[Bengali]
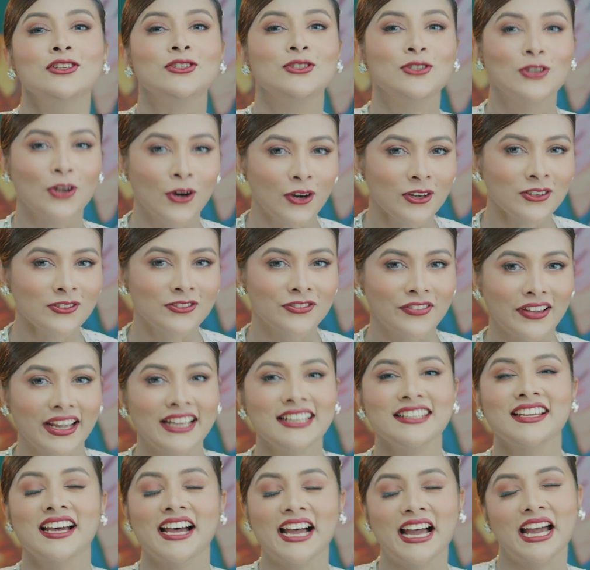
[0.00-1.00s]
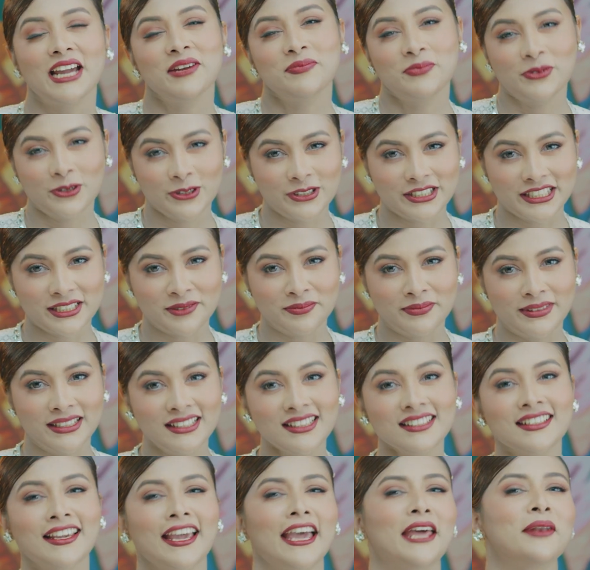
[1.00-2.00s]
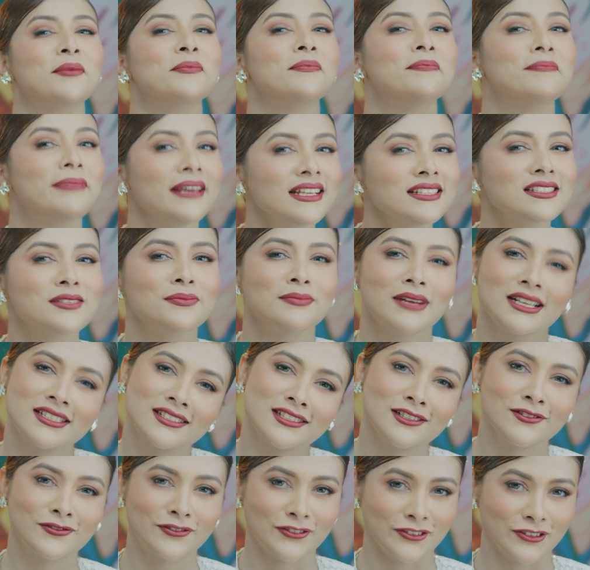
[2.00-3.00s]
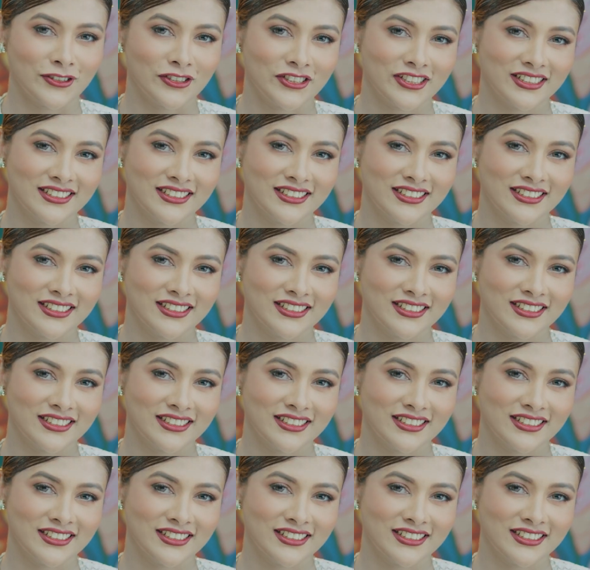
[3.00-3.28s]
নন ফ্যাট হাই প্রোটিন মিল্ক অ্যান্ড বেস্ট মাসল ফুড